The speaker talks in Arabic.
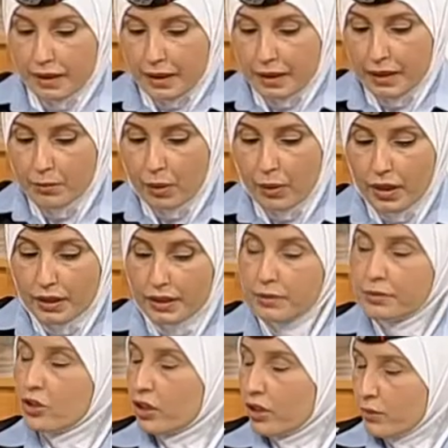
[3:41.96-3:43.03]
مثلاً؟ للمواقع اللي
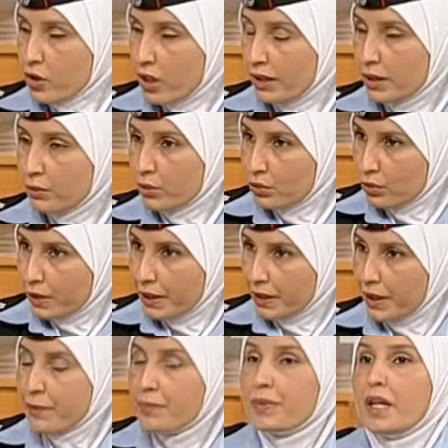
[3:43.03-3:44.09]
بتشهد مشاكل
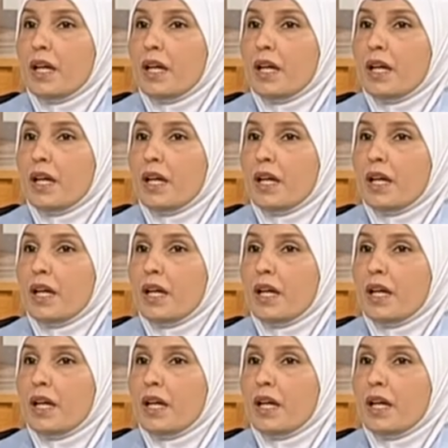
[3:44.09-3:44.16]
مروريه